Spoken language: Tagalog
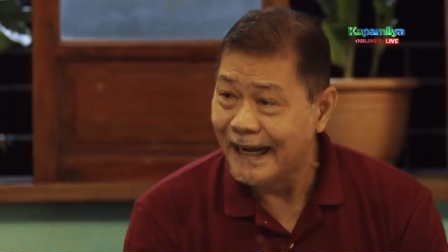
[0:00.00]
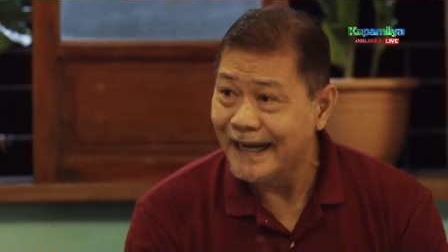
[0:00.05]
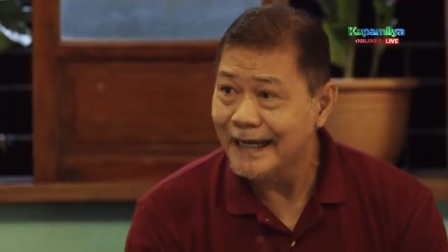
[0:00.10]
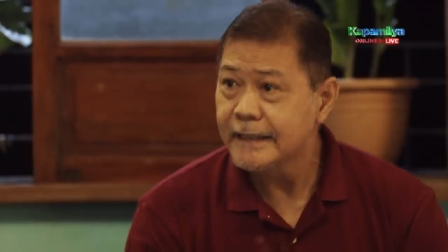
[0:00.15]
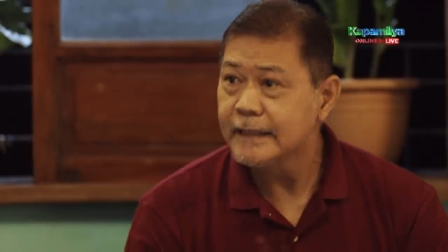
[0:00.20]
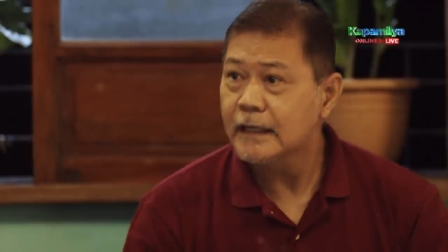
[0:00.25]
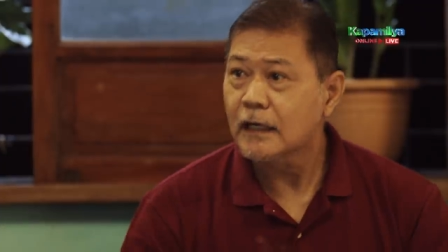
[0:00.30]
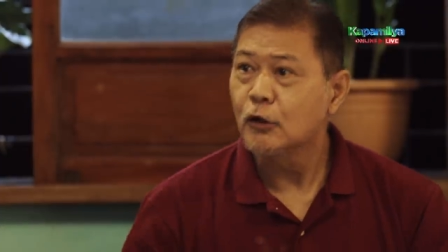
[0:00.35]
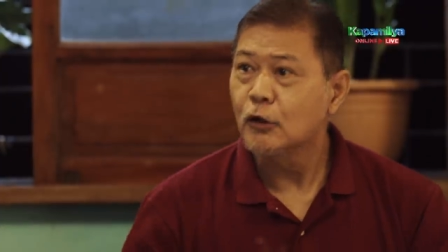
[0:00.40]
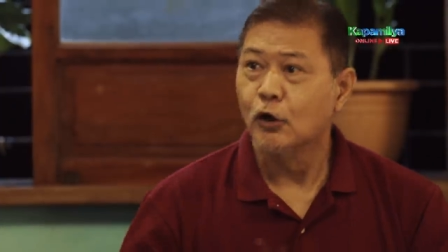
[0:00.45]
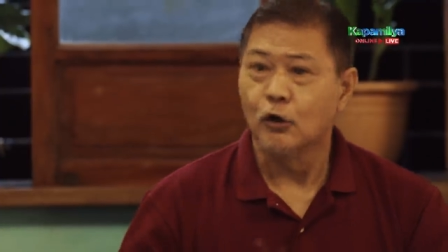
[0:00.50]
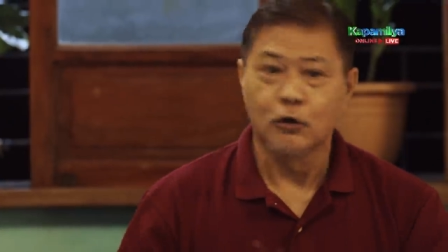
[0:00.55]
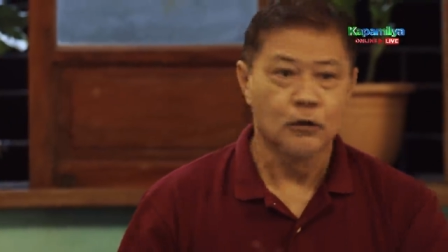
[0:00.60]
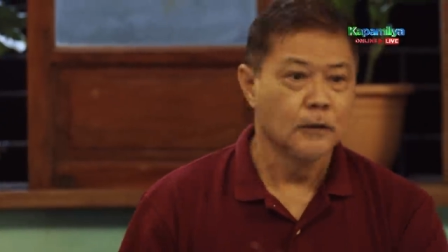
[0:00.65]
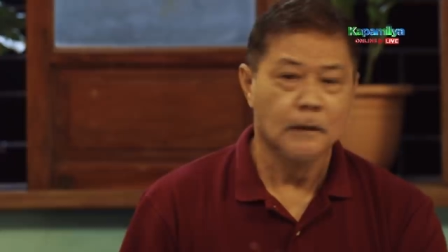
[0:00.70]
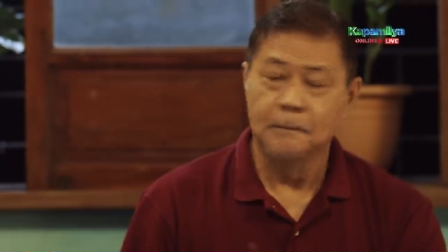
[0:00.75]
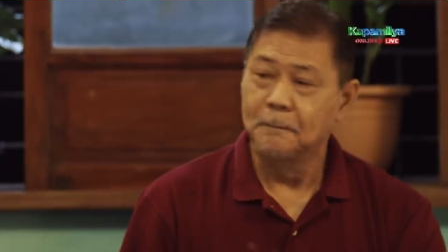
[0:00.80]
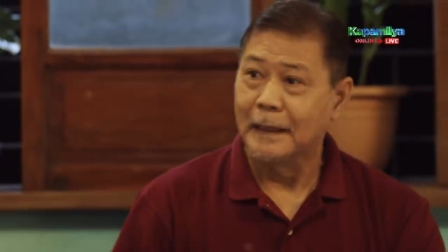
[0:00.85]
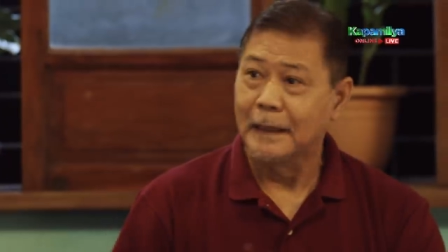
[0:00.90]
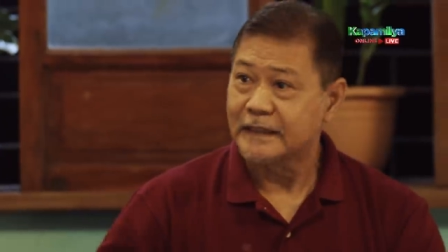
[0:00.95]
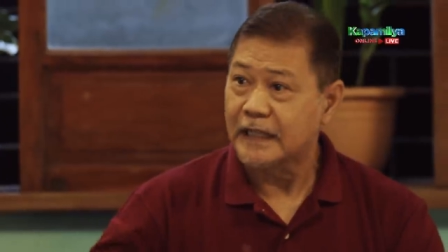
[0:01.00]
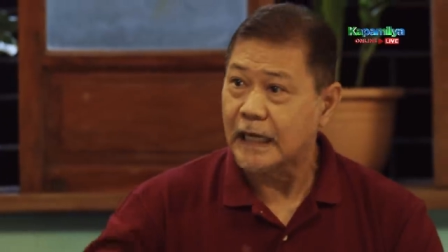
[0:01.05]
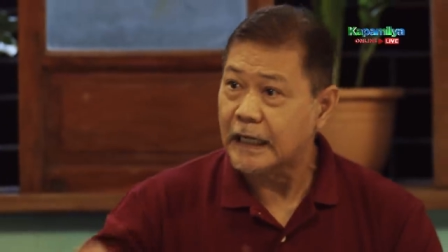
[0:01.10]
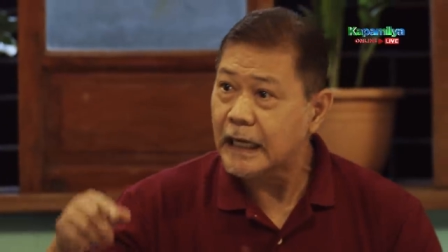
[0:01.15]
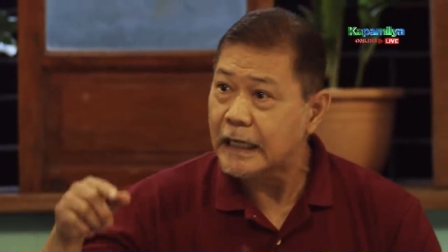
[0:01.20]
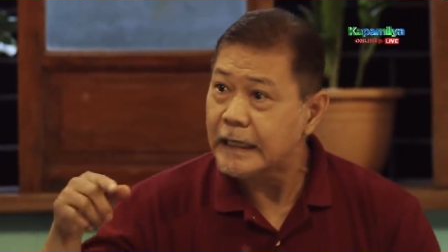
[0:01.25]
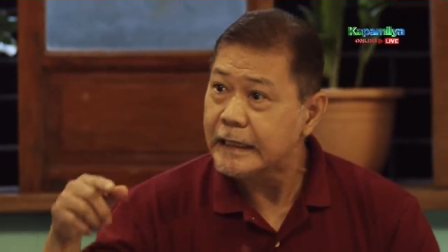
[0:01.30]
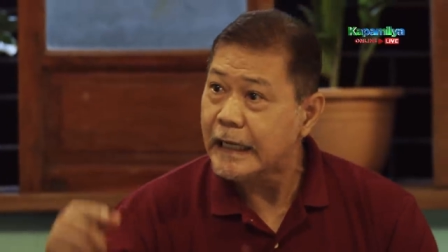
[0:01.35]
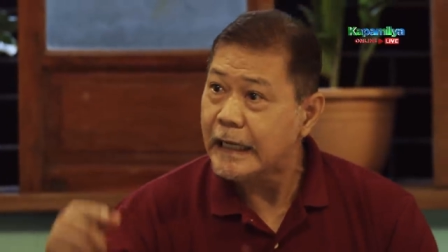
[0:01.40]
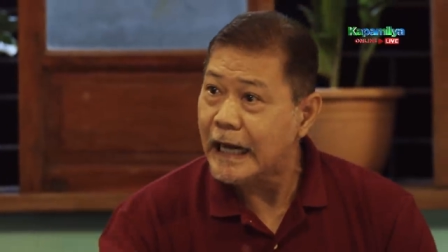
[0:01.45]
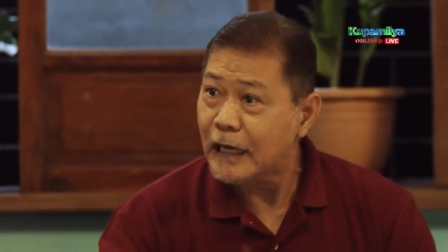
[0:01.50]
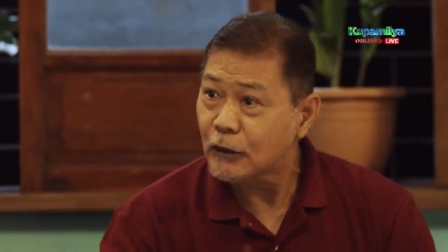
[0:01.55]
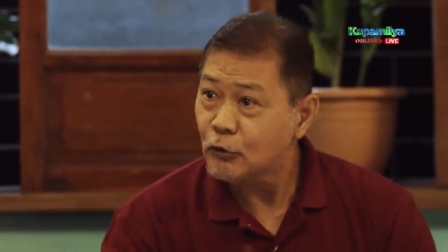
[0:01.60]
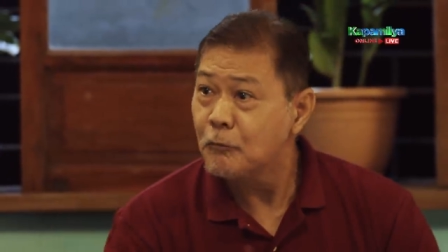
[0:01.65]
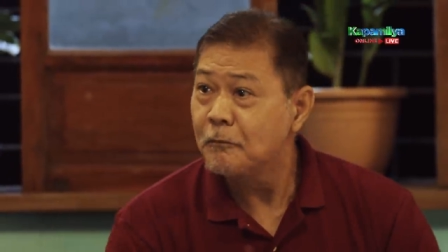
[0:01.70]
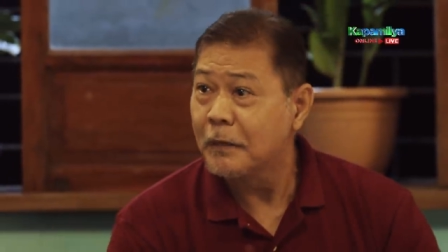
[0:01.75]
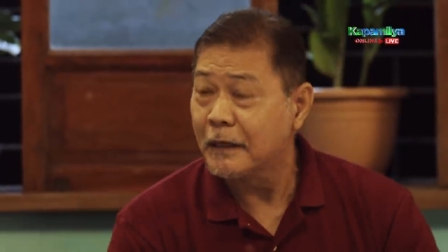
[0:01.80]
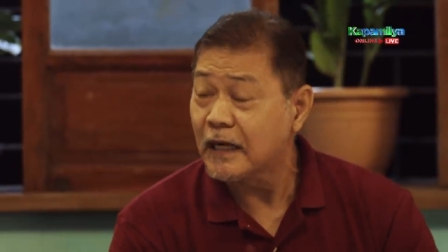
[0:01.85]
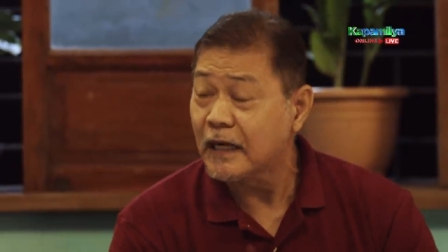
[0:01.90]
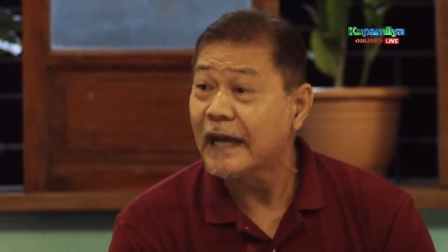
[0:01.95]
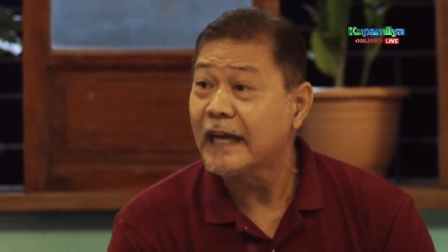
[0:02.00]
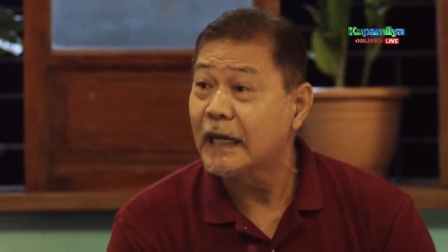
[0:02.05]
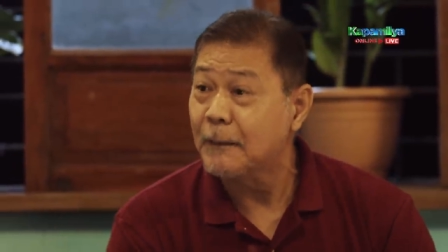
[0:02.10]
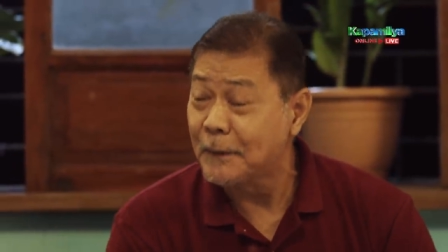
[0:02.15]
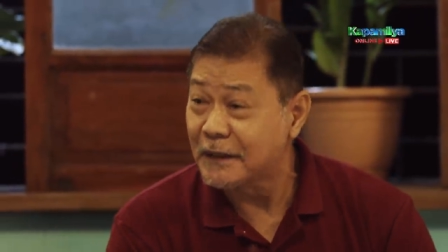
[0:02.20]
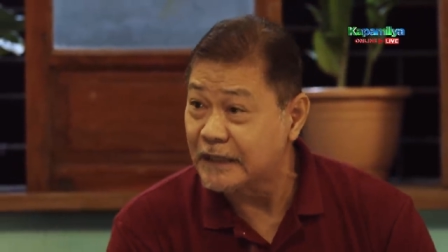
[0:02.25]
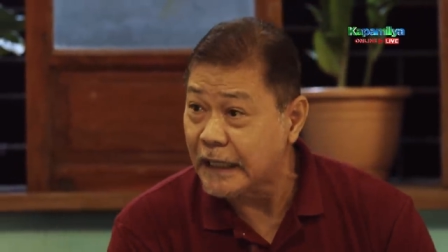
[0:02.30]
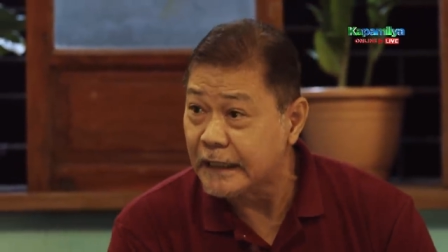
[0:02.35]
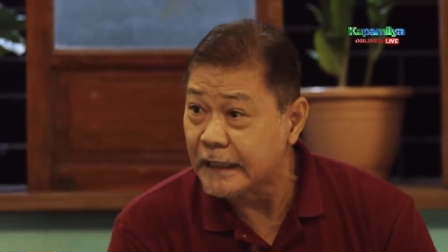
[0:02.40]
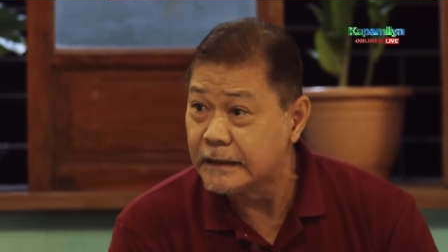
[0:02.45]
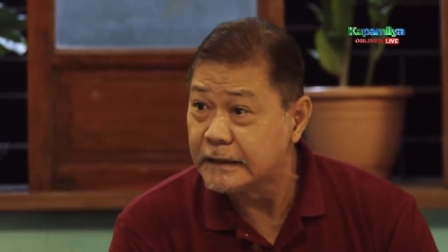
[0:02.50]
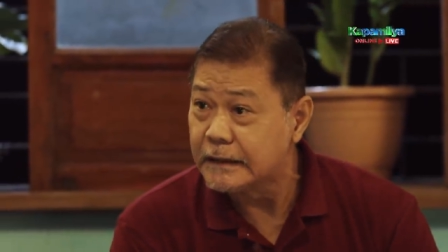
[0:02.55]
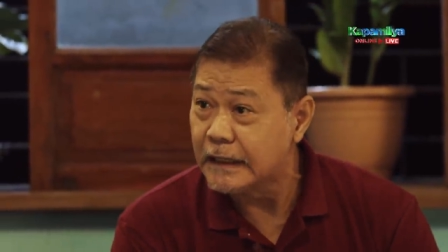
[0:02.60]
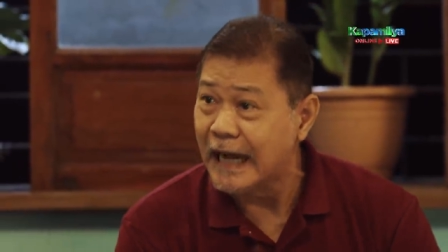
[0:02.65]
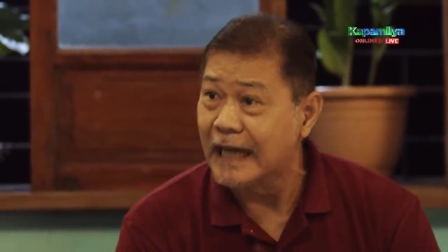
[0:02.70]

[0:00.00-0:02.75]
Ay nako, Matagal na akong barangay kapitan.